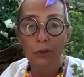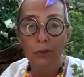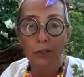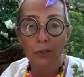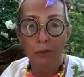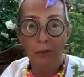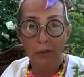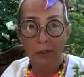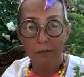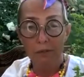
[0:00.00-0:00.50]

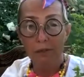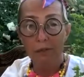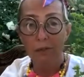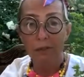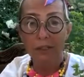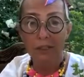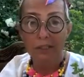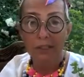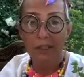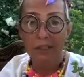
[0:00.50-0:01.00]
которую я вижу
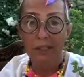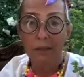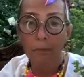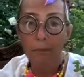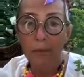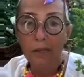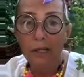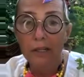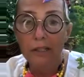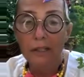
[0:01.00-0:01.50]
на заднем
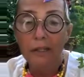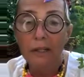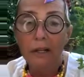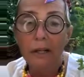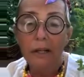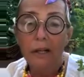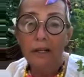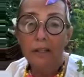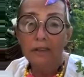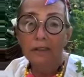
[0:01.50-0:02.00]
плане,
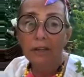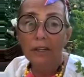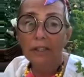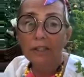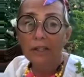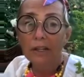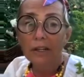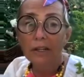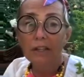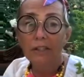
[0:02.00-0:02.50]
твои
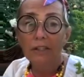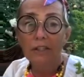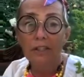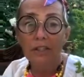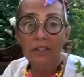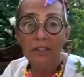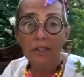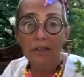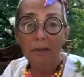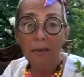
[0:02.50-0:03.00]

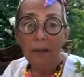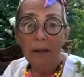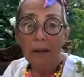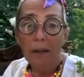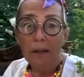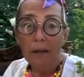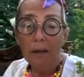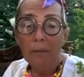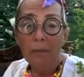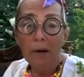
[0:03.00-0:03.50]
тарелочки
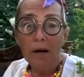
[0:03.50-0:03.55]
и да.